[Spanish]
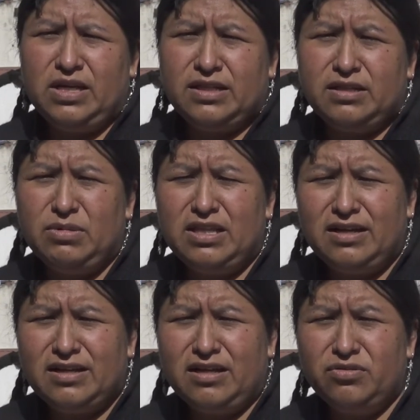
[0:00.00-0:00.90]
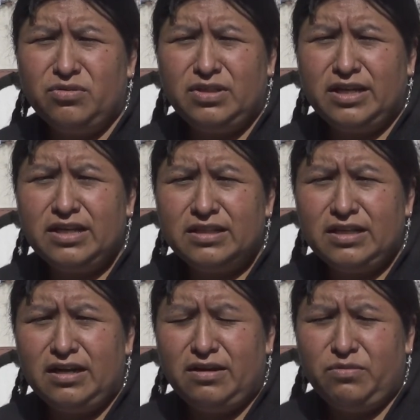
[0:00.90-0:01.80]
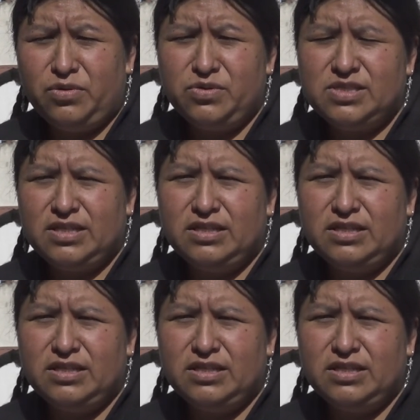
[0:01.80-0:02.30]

El tema del canto, de gritar la voz,